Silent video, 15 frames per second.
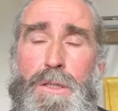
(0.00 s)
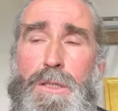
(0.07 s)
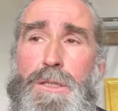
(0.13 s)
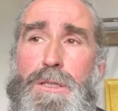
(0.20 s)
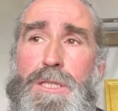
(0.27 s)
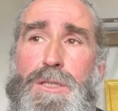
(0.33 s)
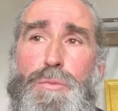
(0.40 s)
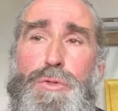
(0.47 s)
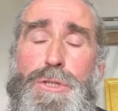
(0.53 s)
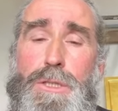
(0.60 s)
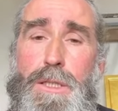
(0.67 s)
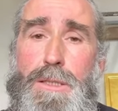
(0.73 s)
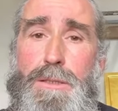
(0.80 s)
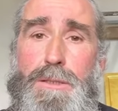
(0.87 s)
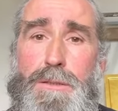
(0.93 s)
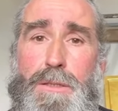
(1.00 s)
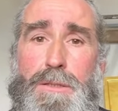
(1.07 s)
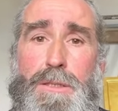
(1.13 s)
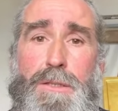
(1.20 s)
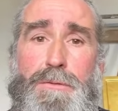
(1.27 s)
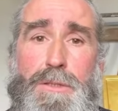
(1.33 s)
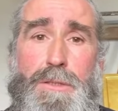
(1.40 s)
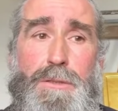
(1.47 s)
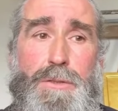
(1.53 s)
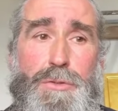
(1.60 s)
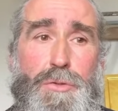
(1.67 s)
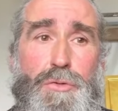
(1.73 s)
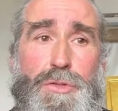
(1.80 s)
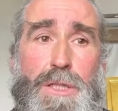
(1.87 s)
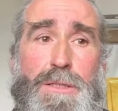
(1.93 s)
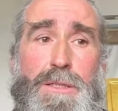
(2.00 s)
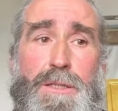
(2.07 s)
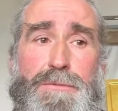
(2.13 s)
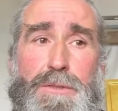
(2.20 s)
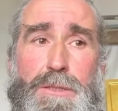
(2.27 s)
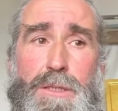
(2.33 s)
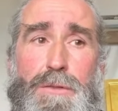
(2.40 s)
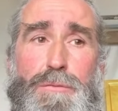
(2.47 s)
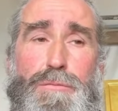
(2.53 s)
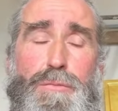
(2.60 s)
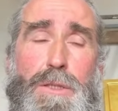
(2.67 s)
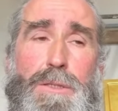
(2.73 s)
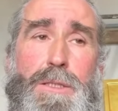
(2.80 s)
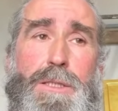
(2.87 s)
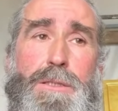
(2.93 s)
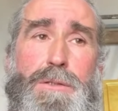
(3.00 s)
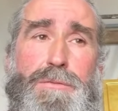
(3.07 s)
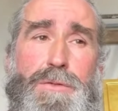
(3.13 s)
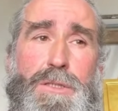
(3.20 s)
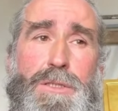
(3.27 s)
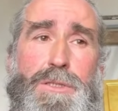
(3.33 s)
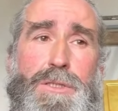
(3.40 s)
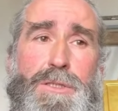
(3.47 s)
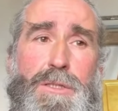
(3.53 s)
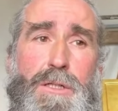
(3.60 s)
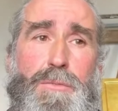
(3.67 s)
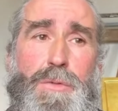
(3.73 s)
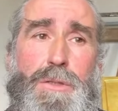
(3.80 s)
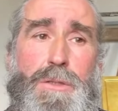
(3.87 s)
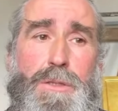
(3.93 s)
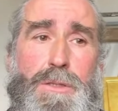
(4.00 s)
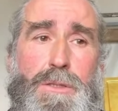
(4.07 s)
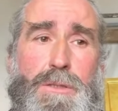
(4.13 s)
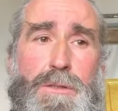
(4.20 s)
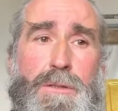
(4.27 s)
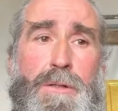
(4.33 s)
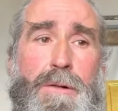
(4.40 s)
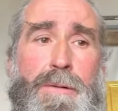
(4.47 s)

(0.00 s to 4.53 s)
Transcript: И не смущайтесь, когда видите, что изо дня в день вы впадаете в те же самые грехи,